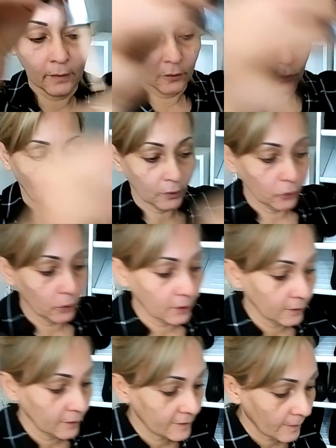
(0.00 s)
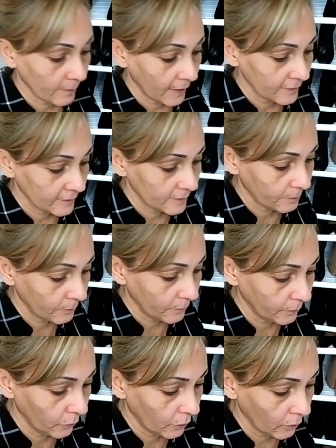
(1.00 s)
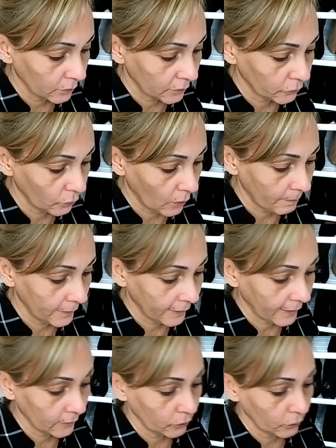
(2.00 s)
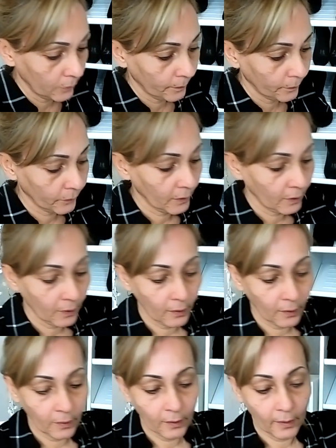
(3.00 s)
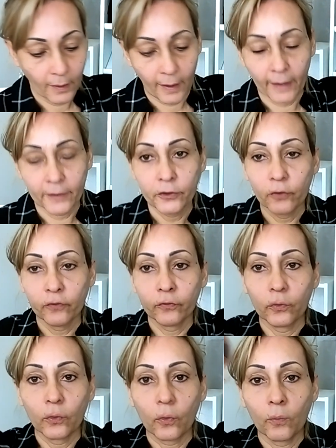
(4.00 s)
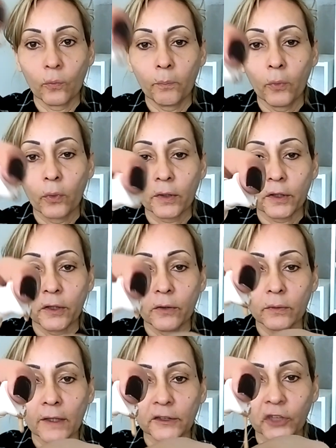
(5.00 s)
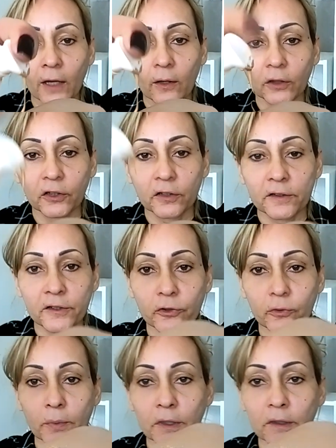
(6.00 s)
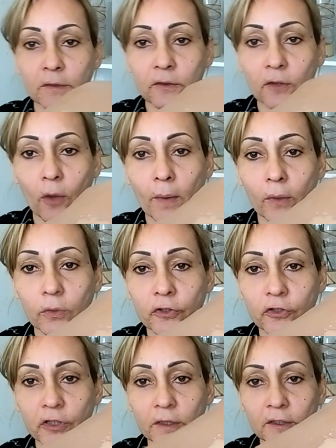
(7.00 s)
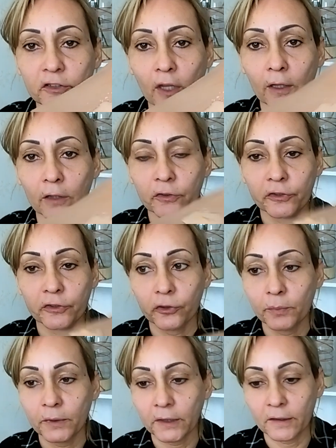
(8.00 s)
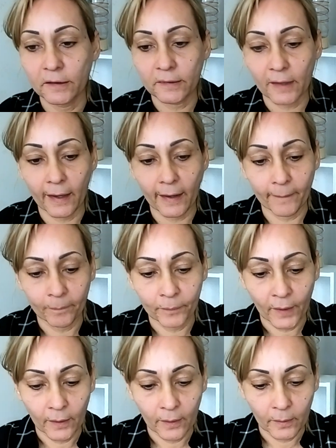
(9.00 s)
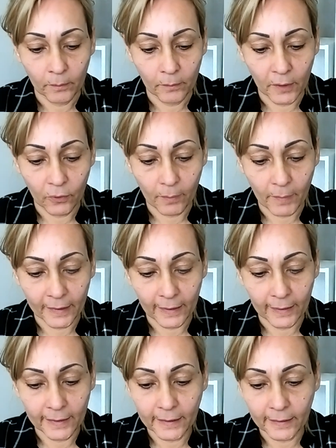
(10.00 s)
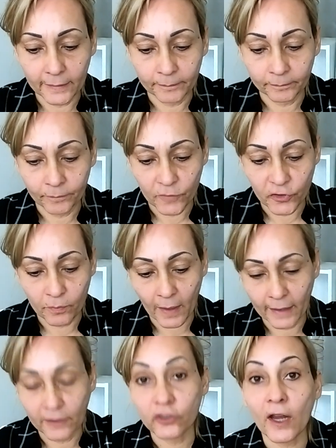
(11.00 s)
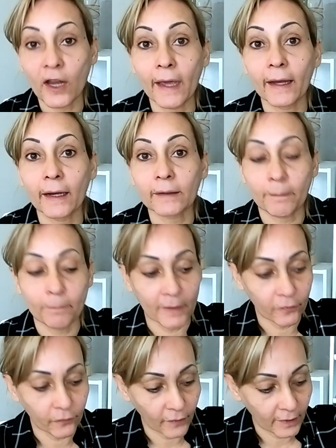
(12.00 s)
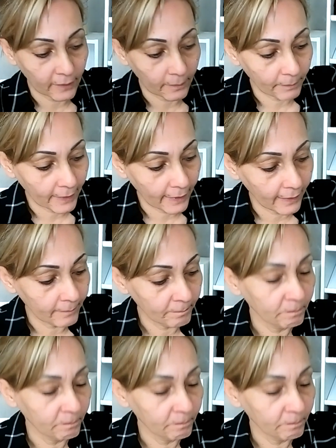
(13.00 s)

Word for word: Tô adorando essa base por conta do aplicador. Aí eu vou com um pouquinho da Charlotte Tilbury, só uma gotinha da Charlotte Tilbury que está meio amarelinha demais já, ela tá perfeita pra